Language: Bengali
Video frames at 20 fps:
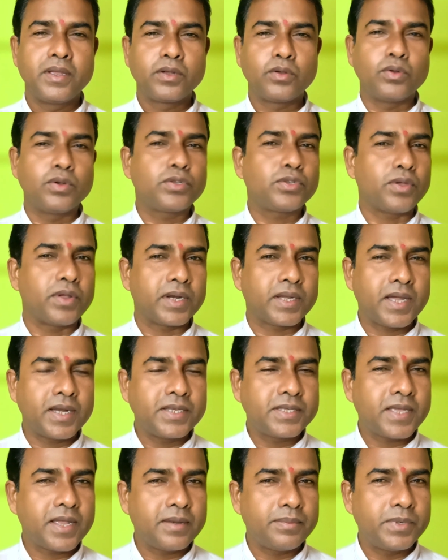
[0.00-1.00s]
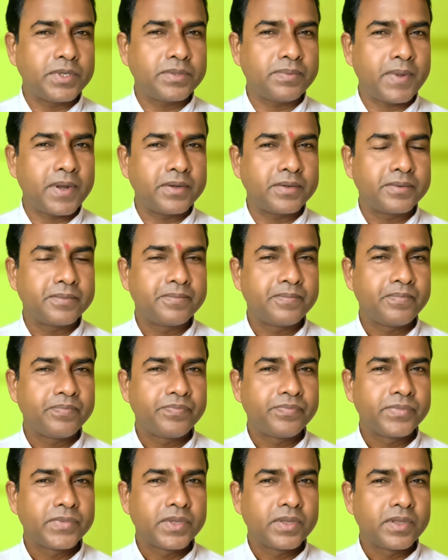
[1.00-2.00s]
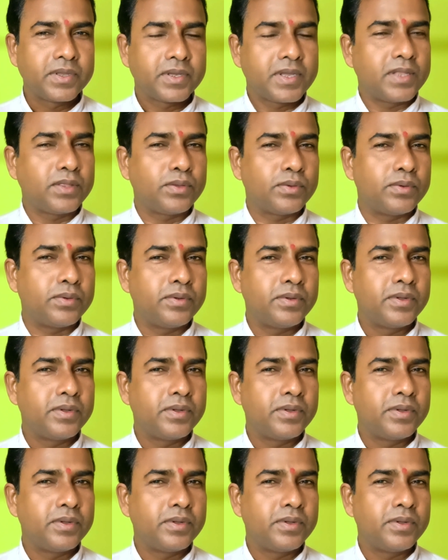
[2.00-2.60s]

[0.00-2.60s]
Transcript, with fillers: কোনো সরকারি সার্ভিসম্যান কিন্তু